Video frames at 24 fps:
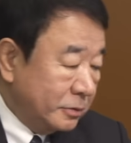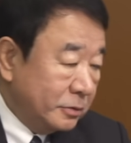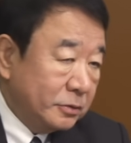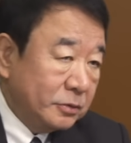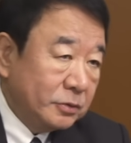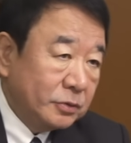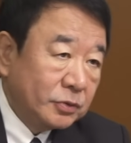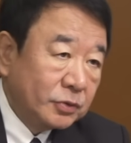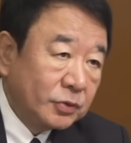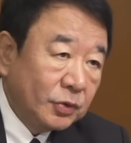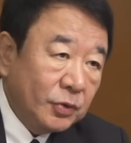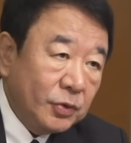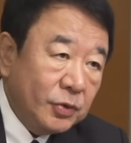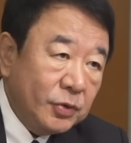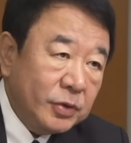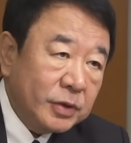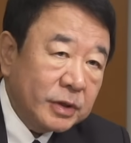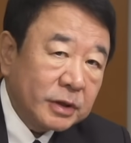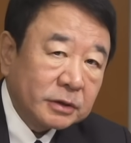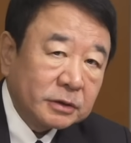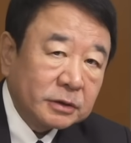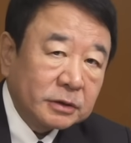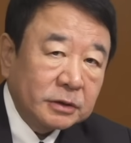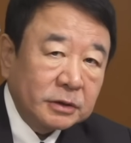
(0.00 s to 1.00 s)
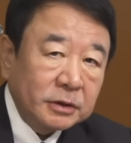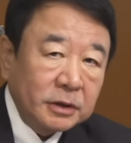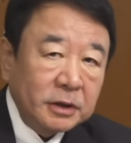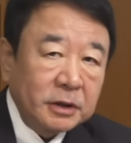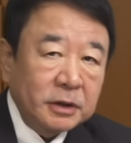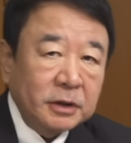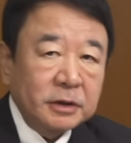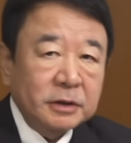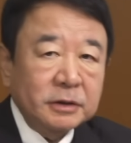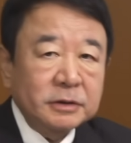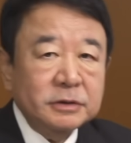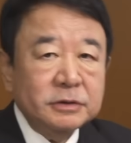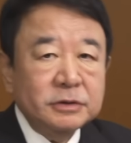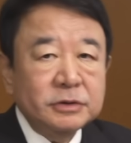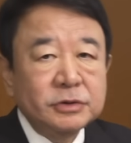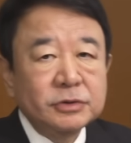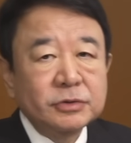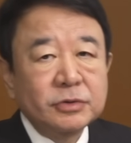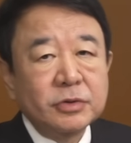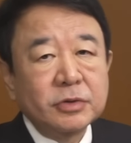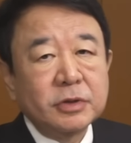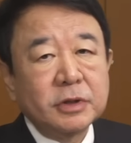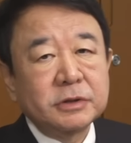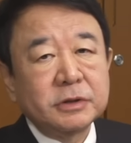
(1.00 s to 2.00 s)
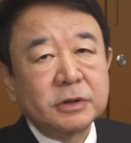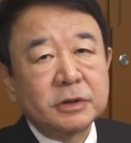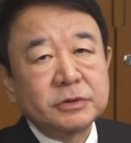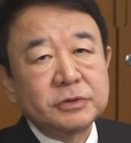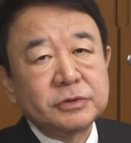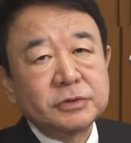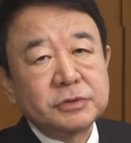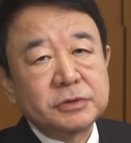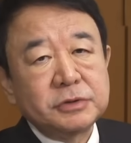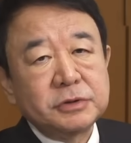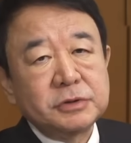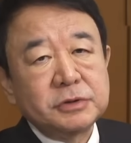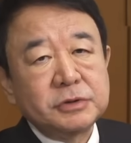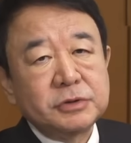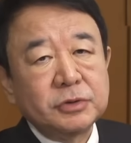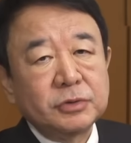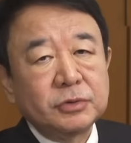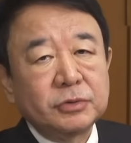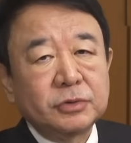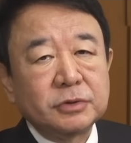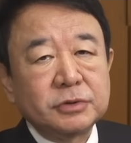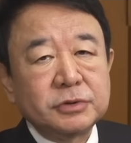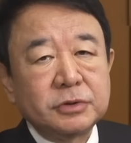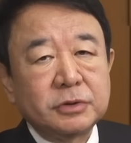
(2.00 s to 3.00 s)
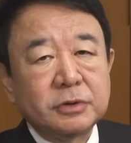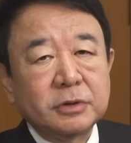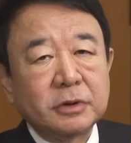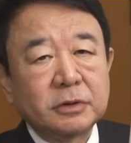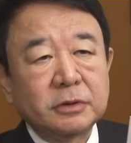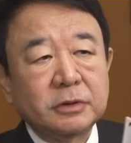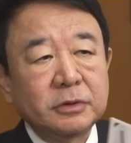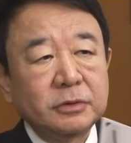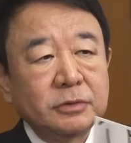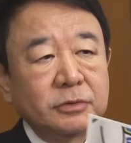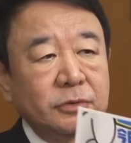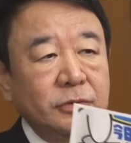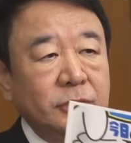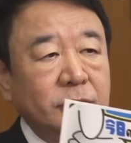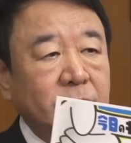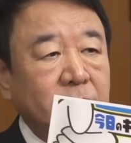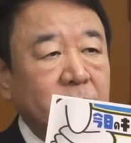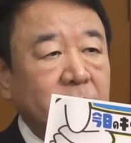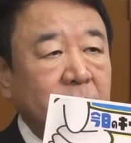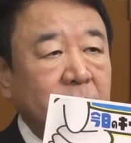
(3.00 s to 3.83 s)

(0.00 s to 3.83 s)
どうやって中国経済の中心にしようとしているかというと、